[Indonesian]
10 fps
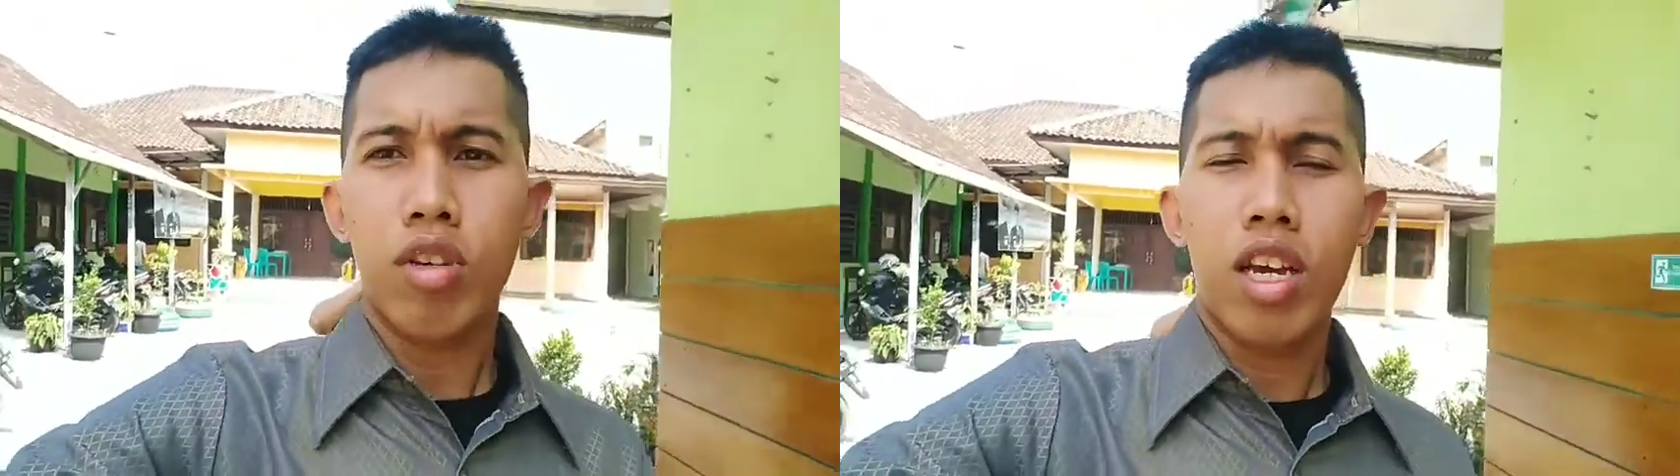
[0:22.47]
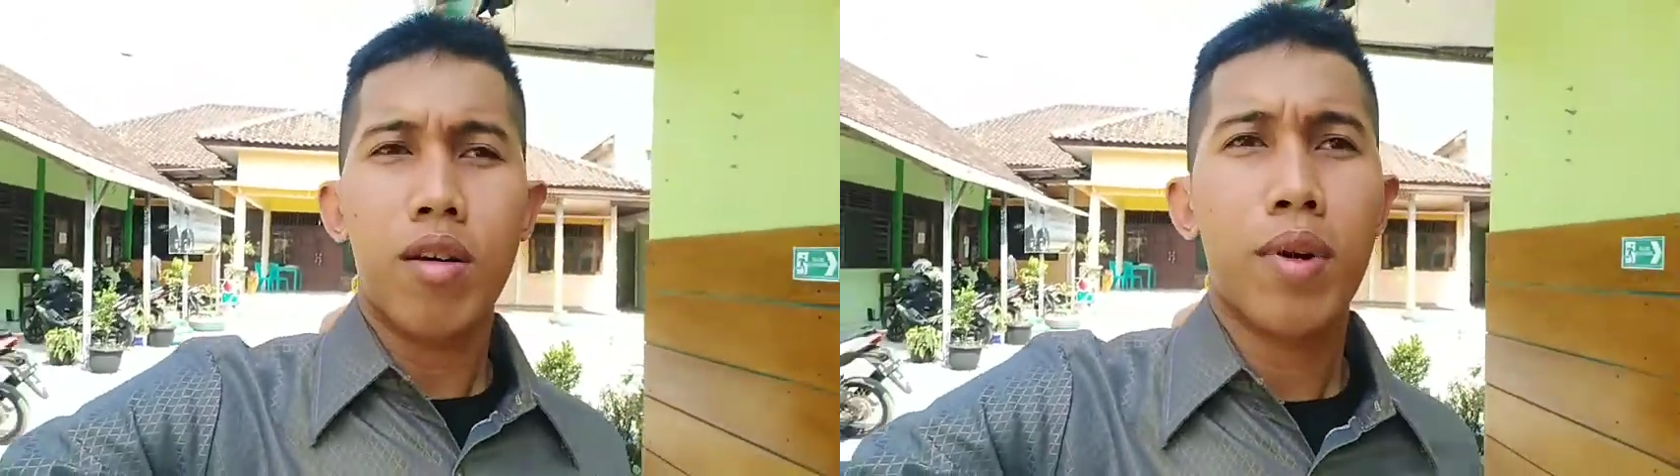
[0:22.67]

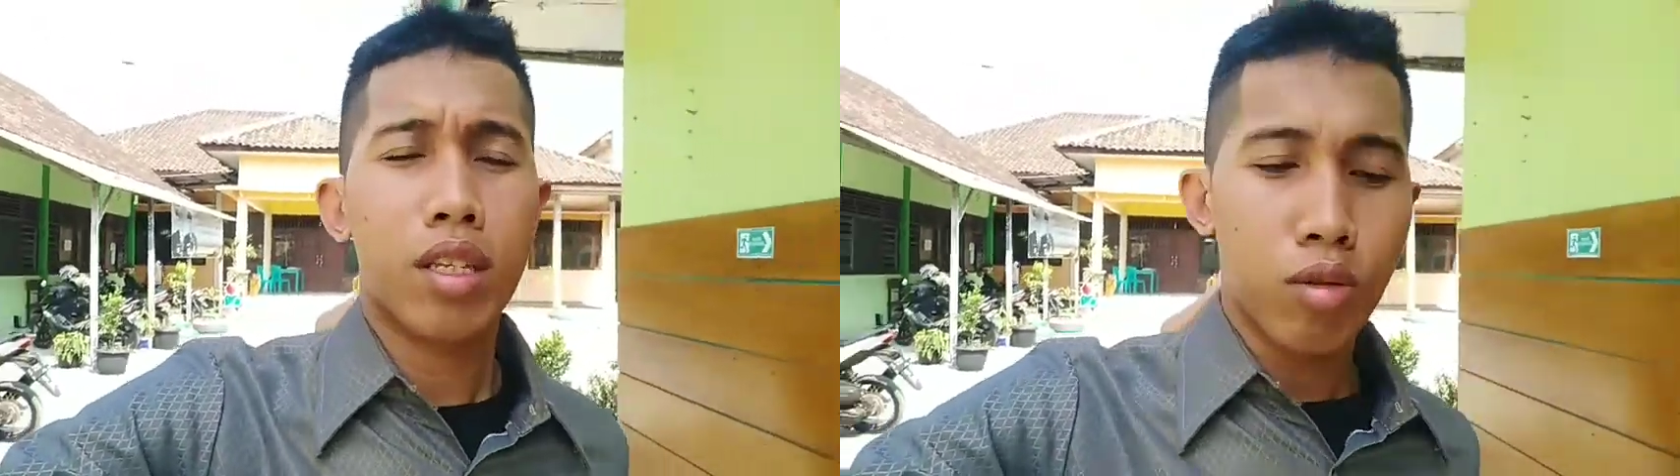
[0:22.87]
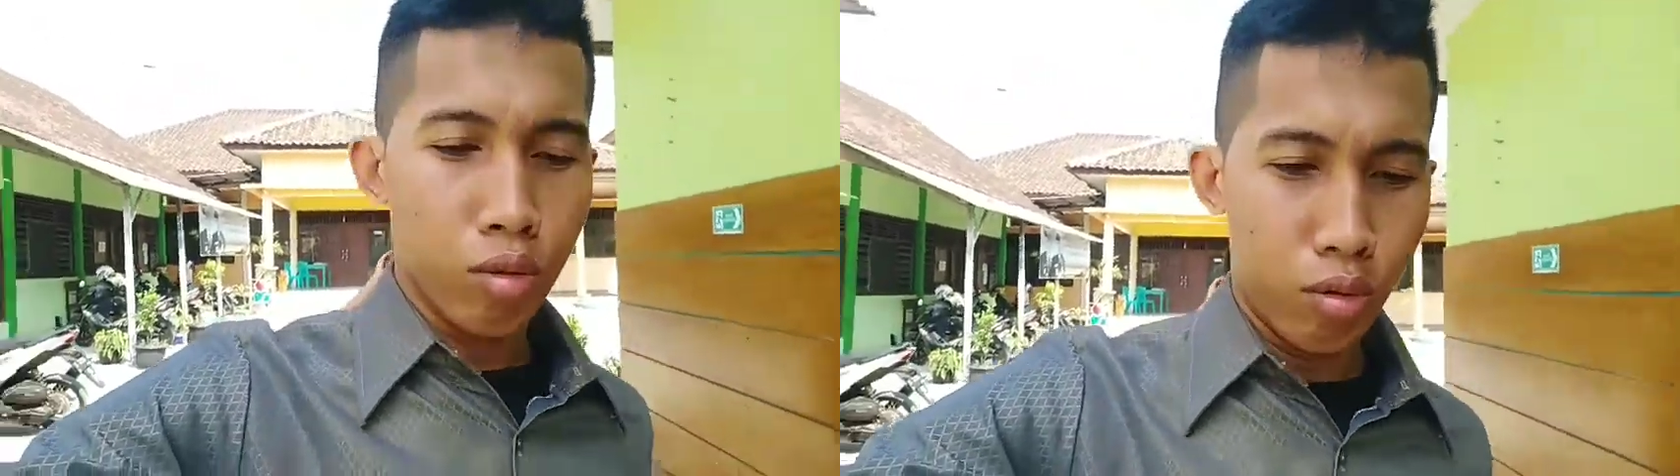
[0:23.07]
juga
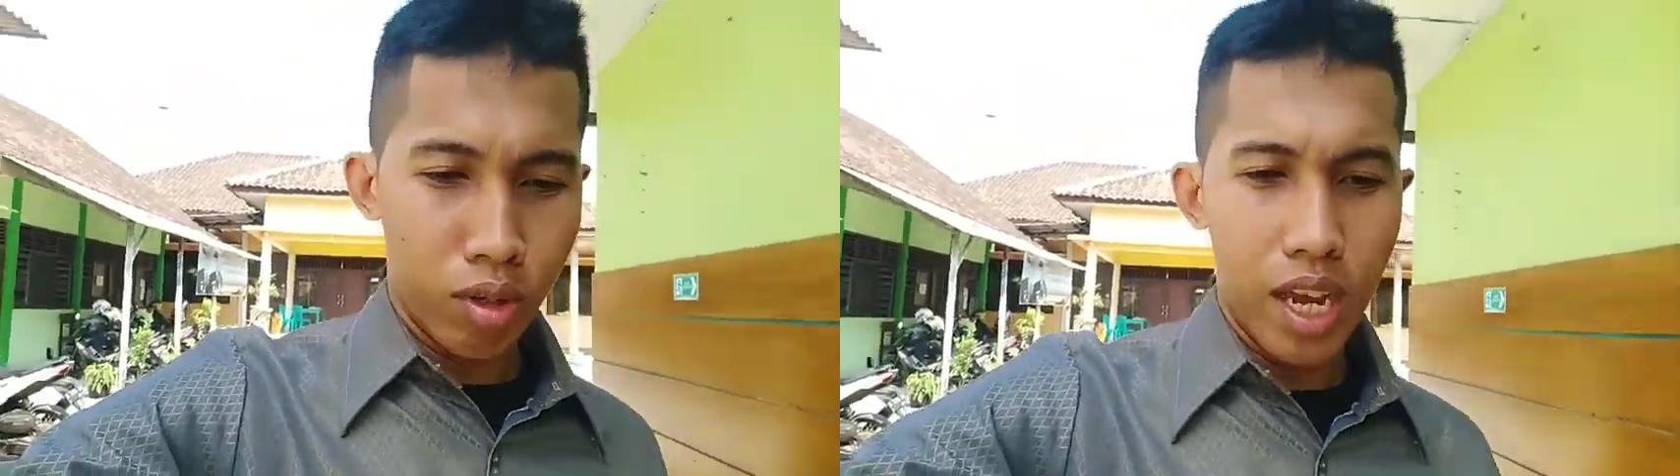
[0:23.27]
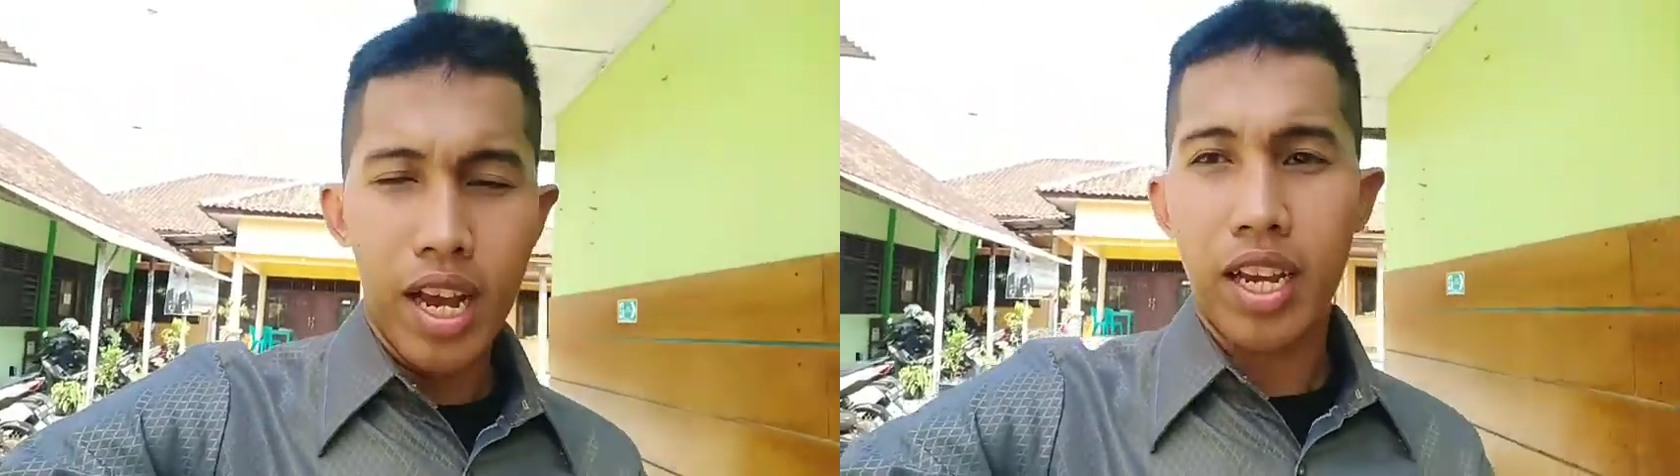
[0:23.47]
maju
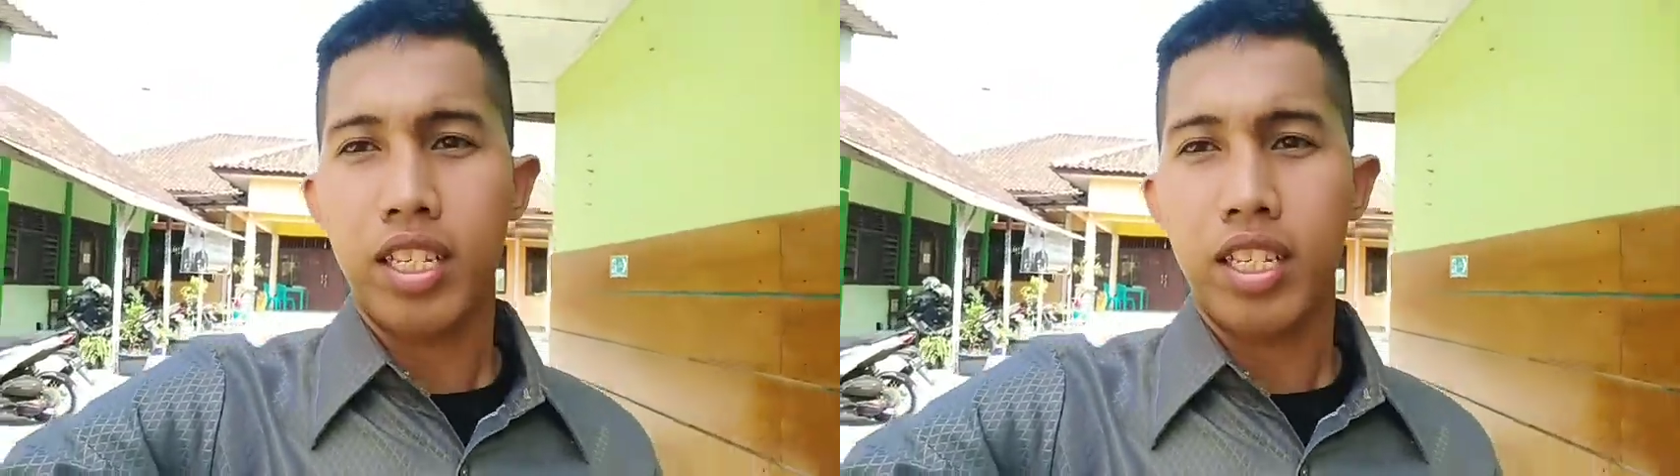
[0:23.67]
ya.